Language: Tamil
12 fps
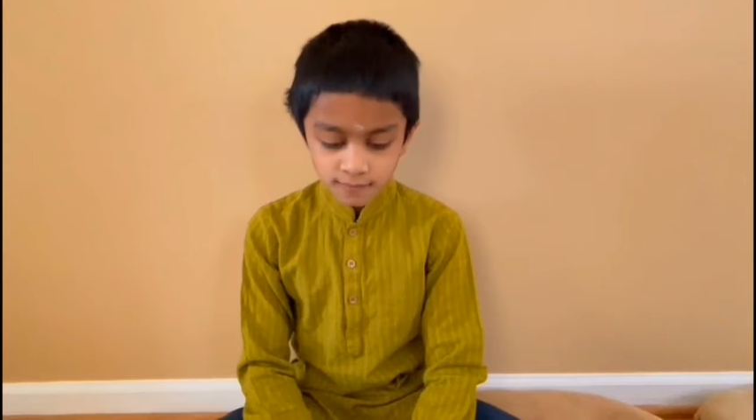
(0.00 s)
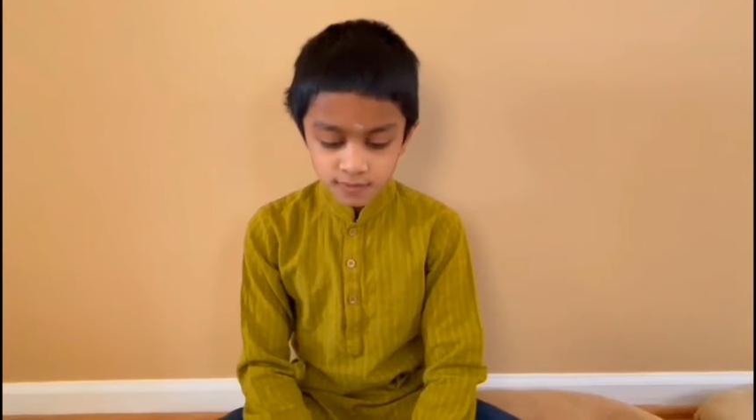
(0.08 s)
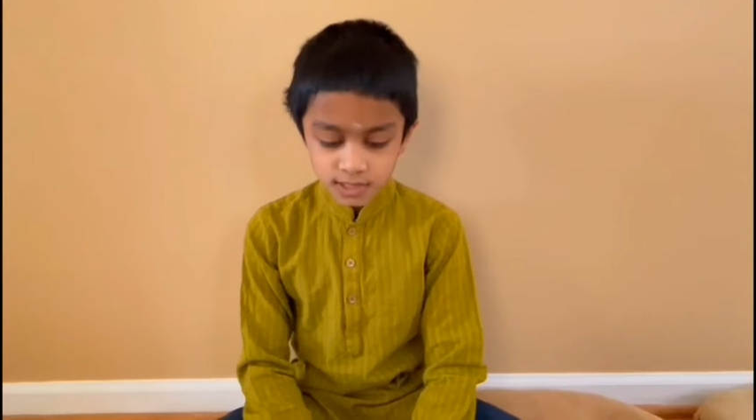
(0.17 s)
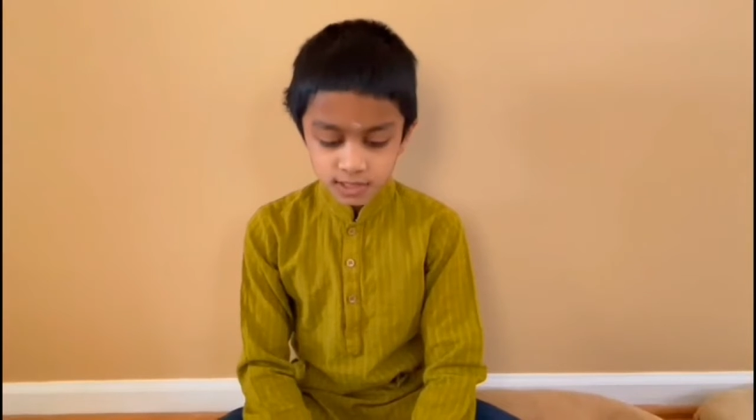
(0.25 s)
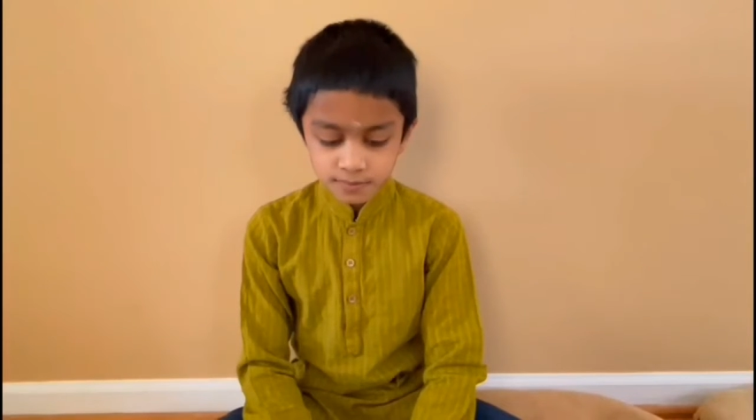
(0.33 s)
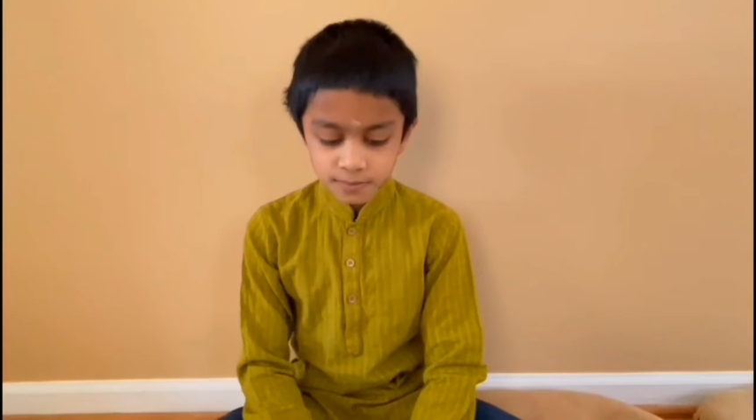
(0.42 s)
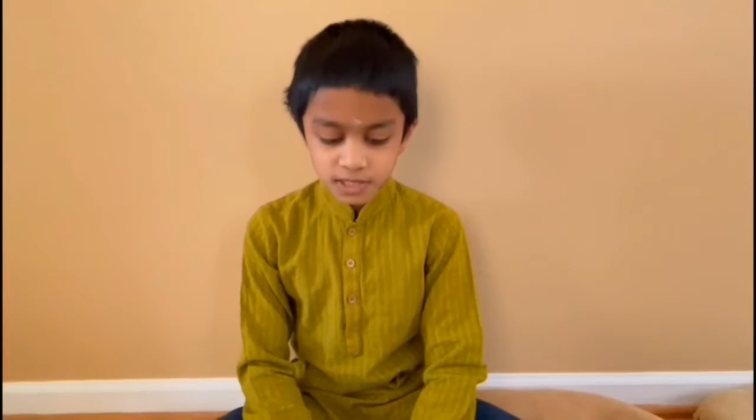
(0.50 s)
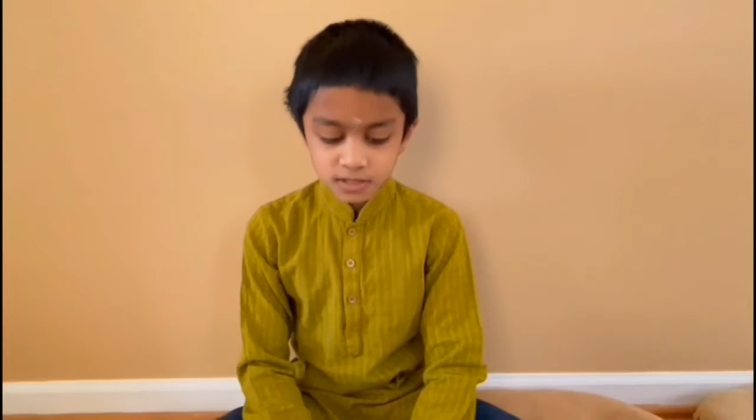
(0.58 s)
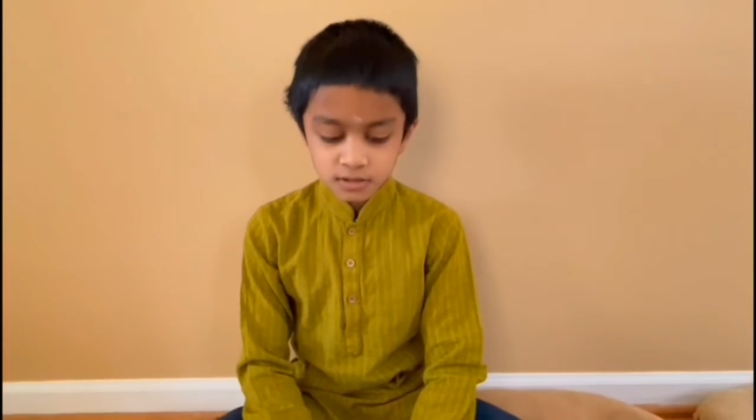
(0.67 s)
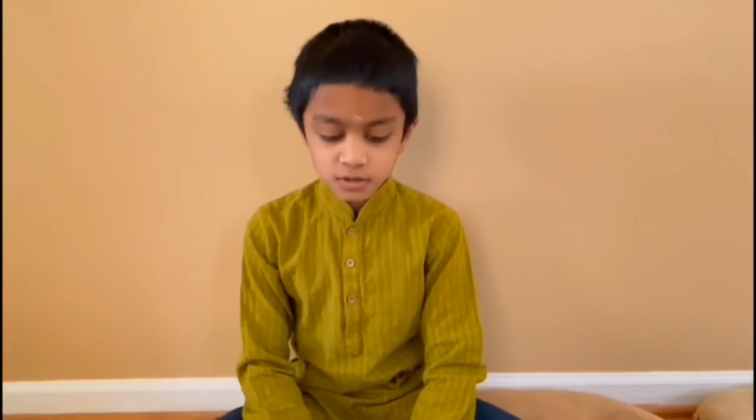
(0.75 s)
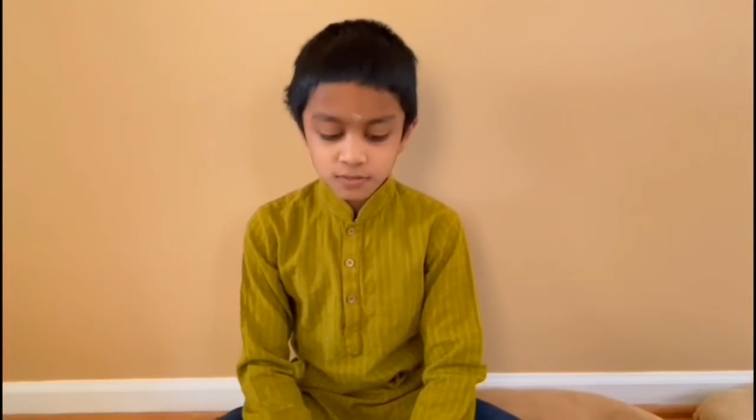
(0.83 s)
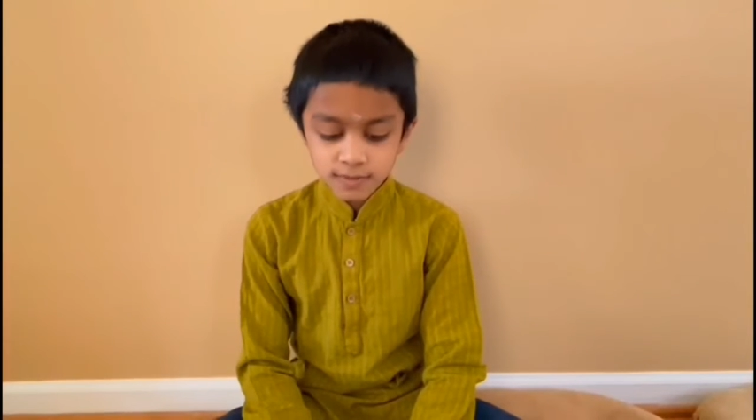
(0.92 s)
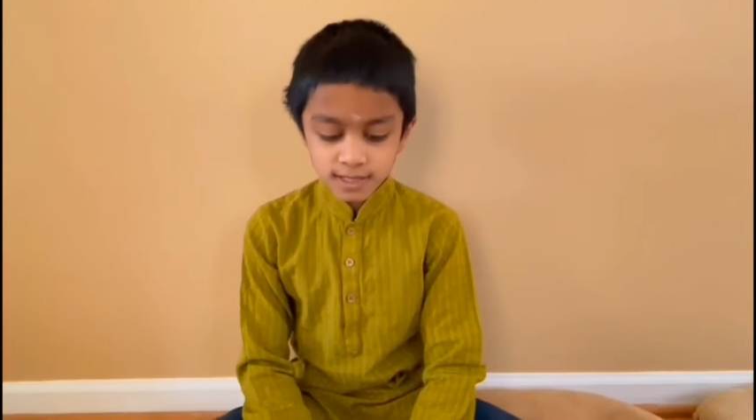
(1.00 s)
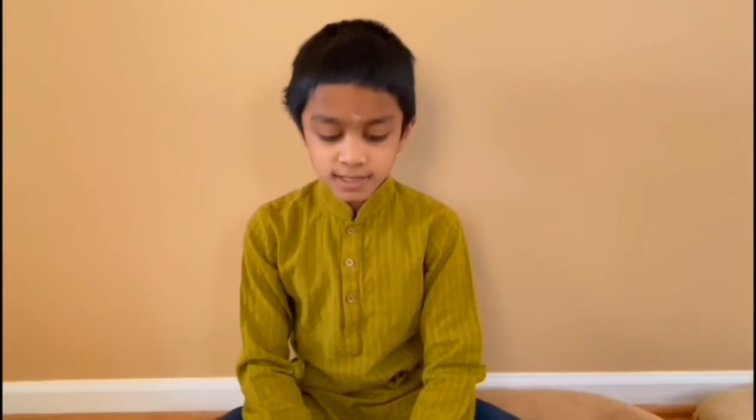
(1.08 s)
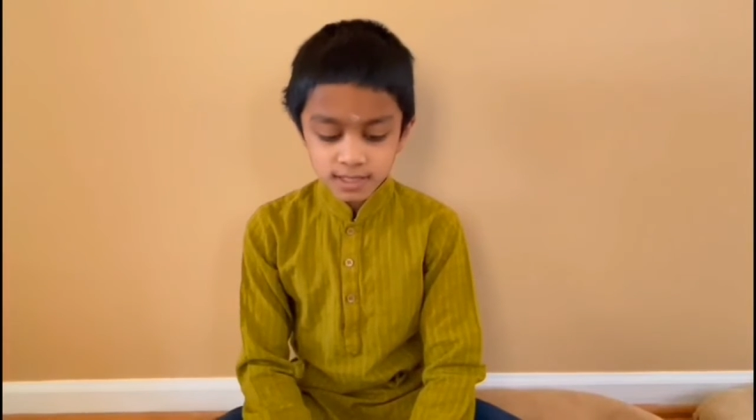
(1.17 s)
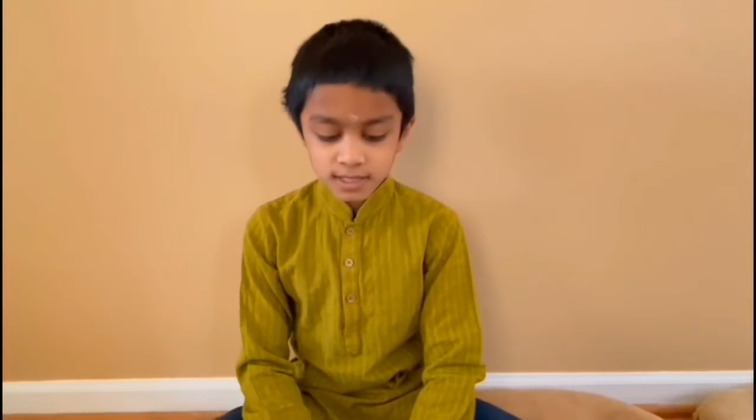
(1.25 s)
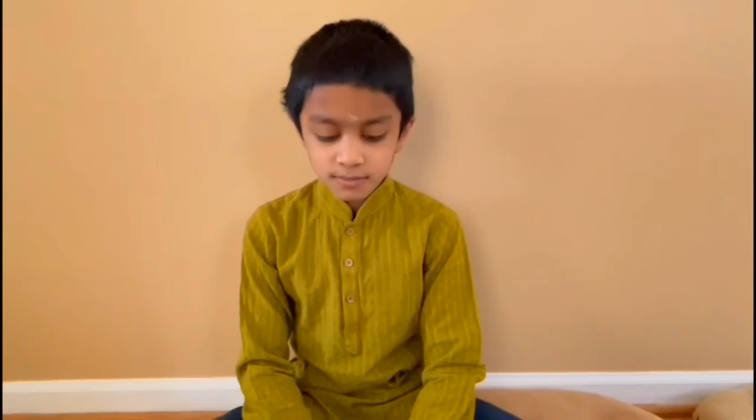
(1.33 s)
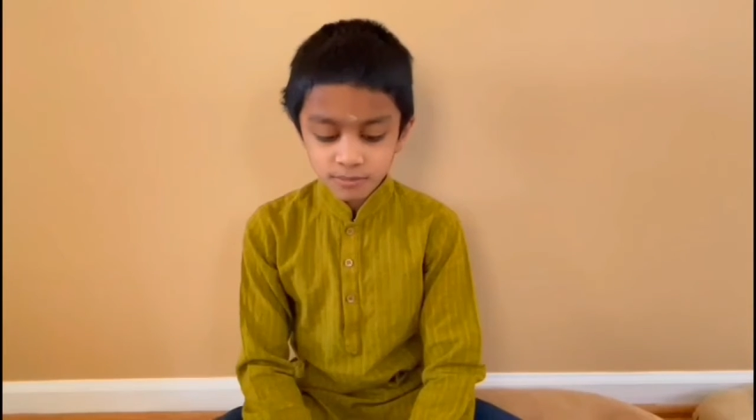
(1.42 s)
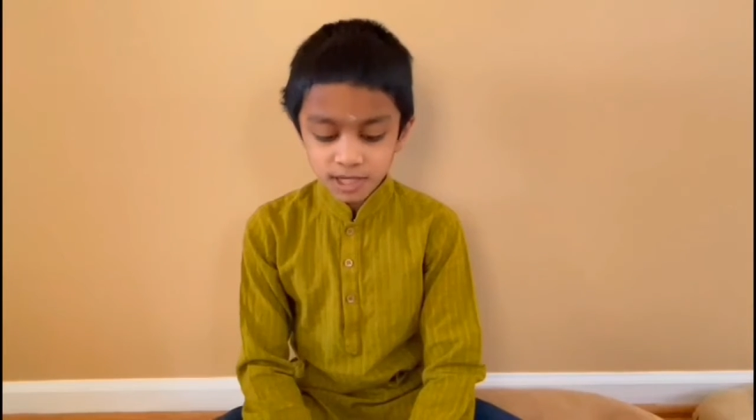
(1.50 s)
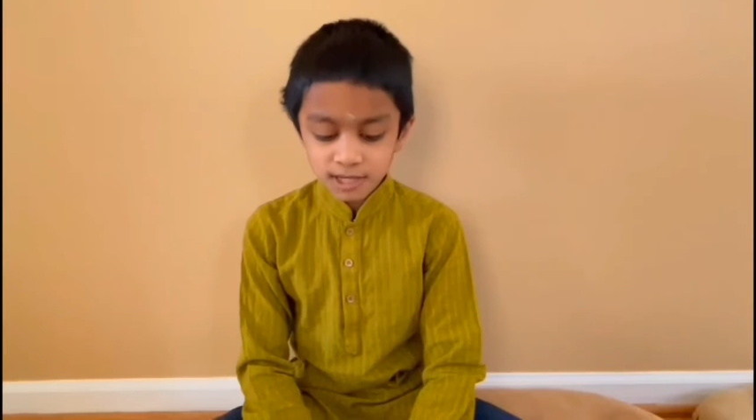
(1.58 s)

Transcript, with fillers: அவரது பெற்றோர் வழங்கிய